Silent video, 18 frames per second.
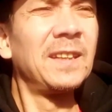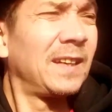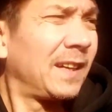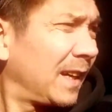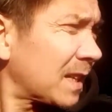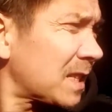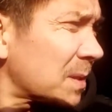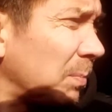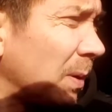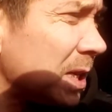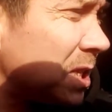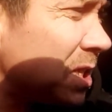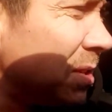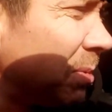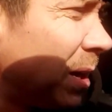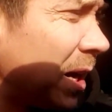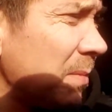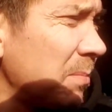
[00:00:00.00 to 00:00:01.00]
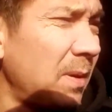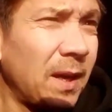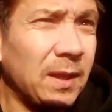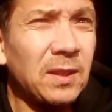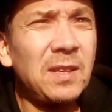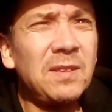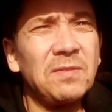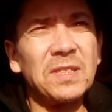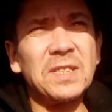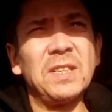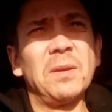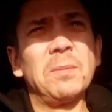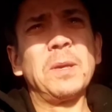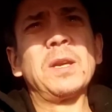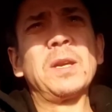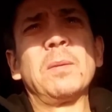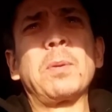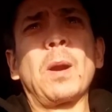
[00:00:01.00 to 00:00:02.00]
Так, спасибо, ребятки, все
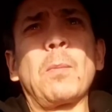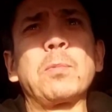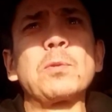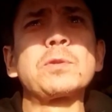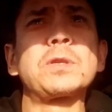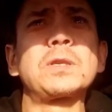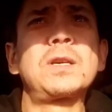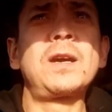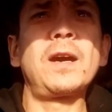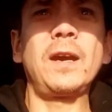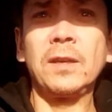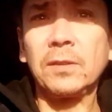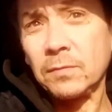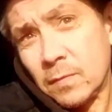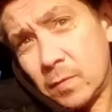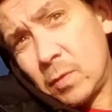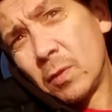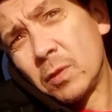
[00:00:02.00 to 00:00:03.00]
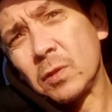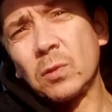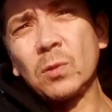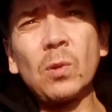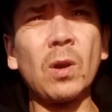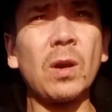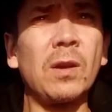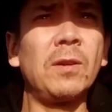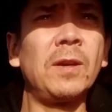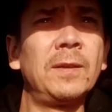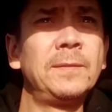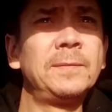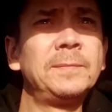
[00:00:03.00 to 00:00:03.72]
меня пропускают, все здорово.